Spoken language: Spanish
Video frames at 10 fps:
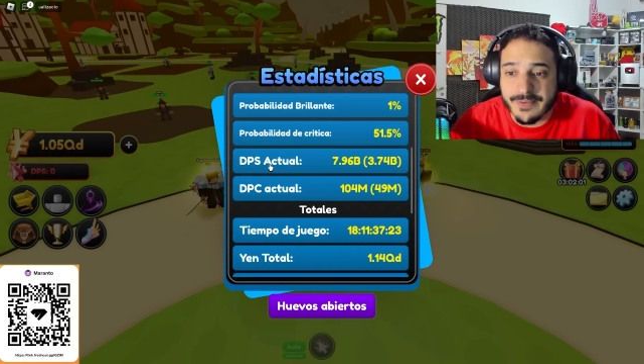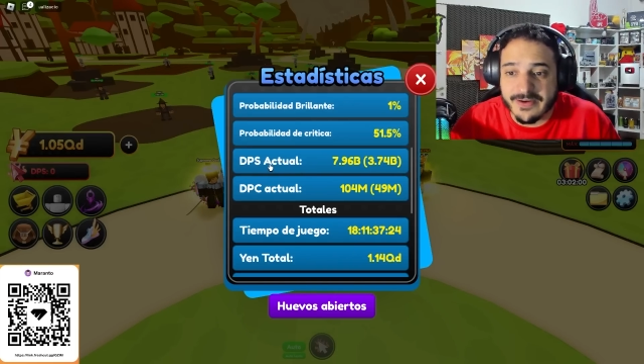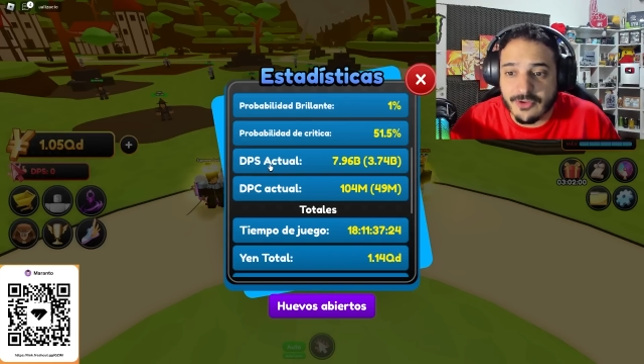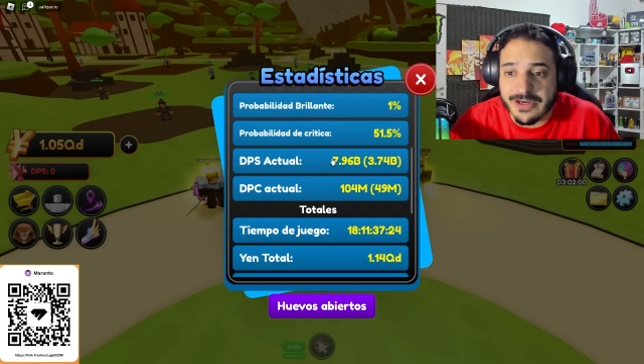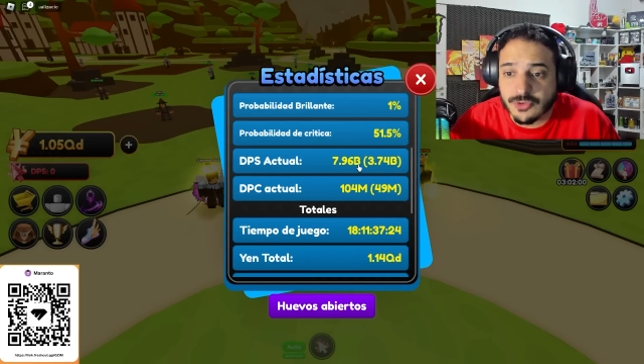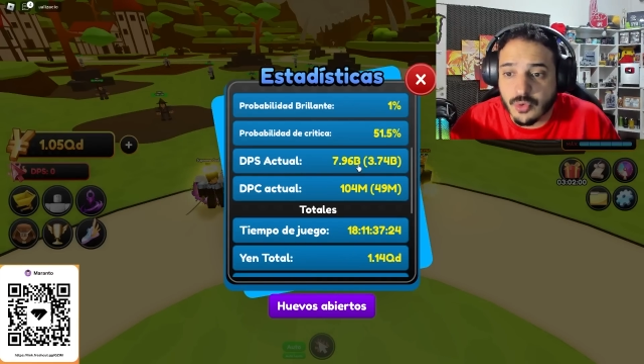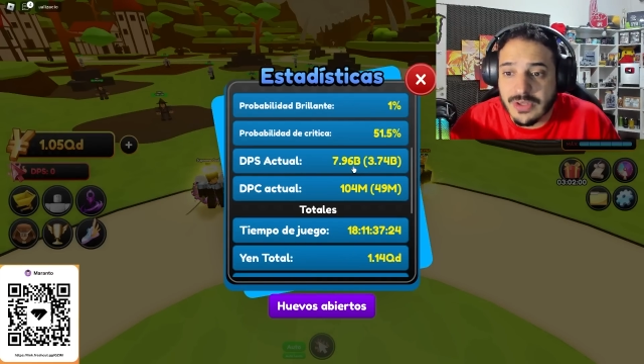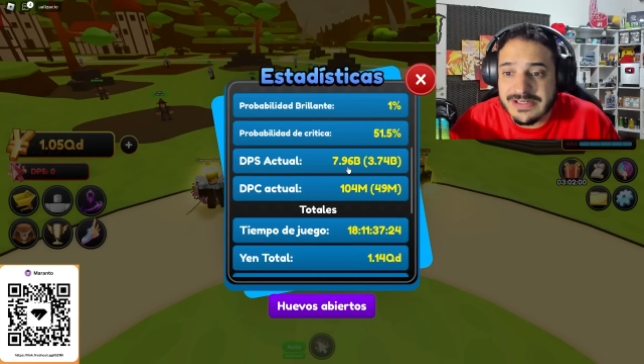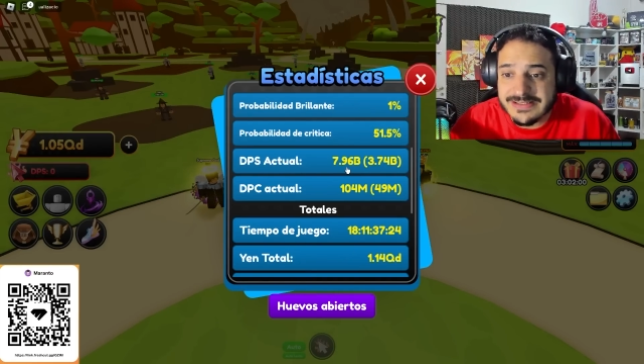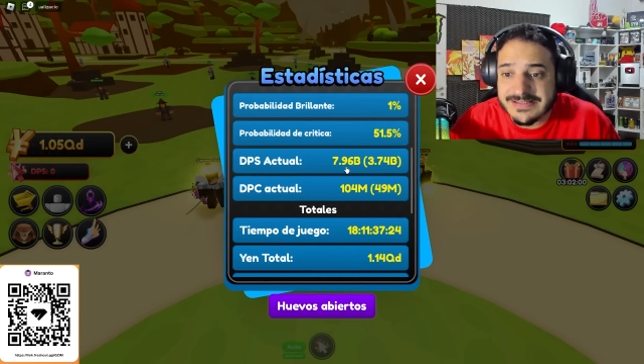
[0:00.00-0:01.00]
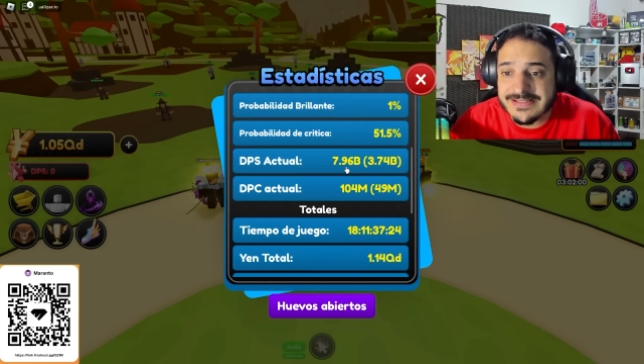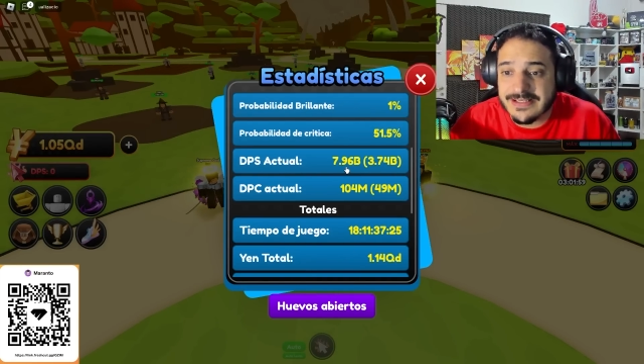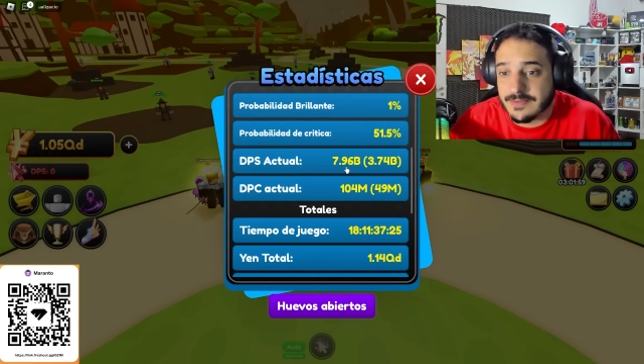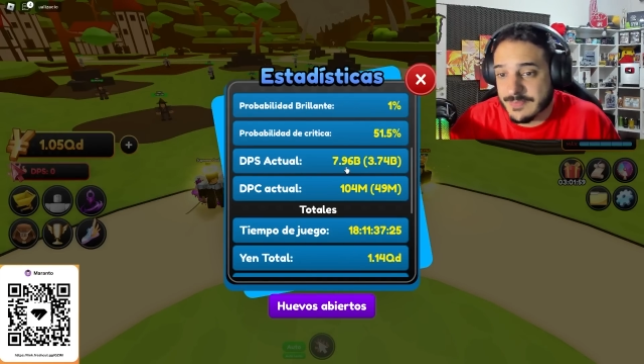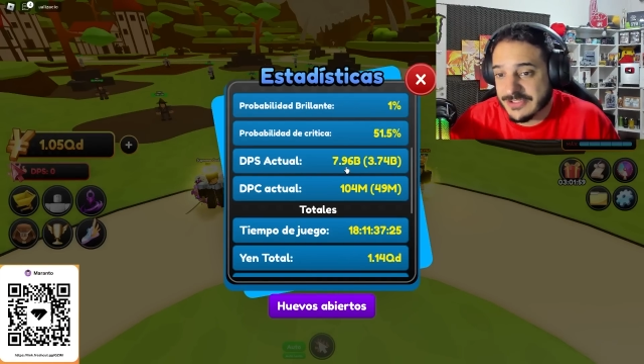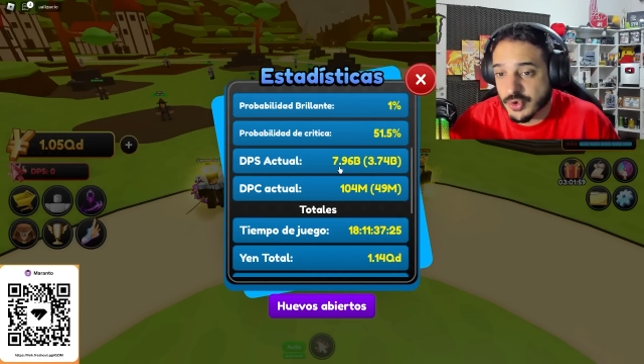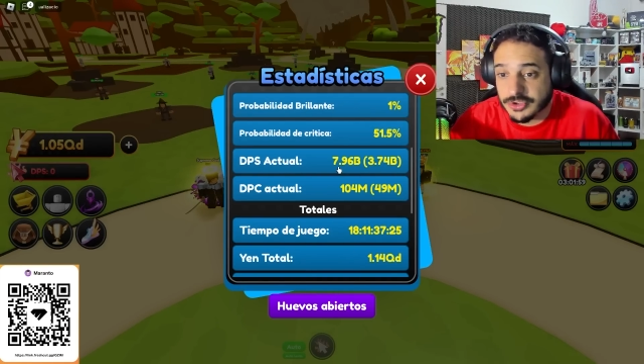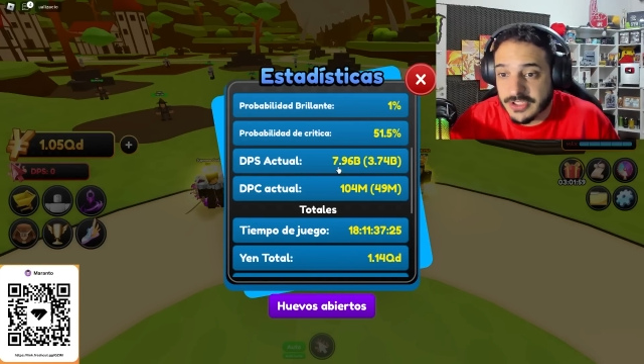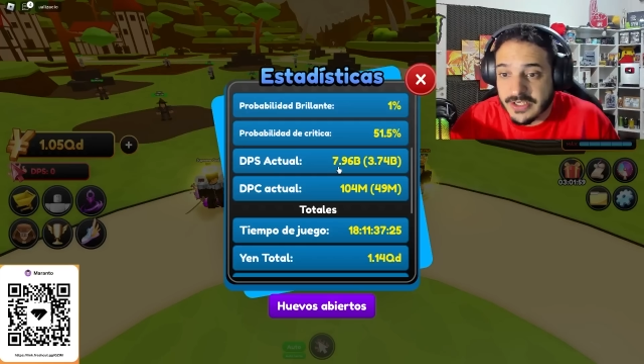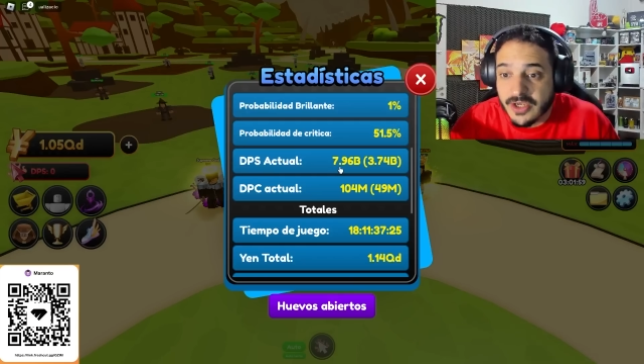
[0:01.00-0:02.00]
perdón, actual, me
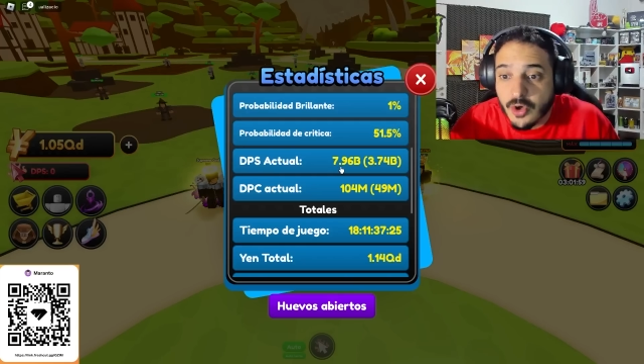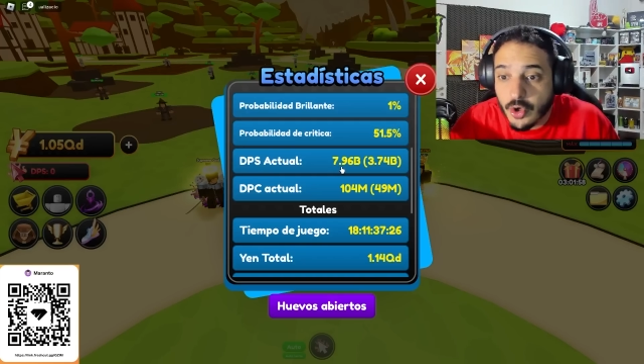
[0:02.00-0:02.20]
asusté.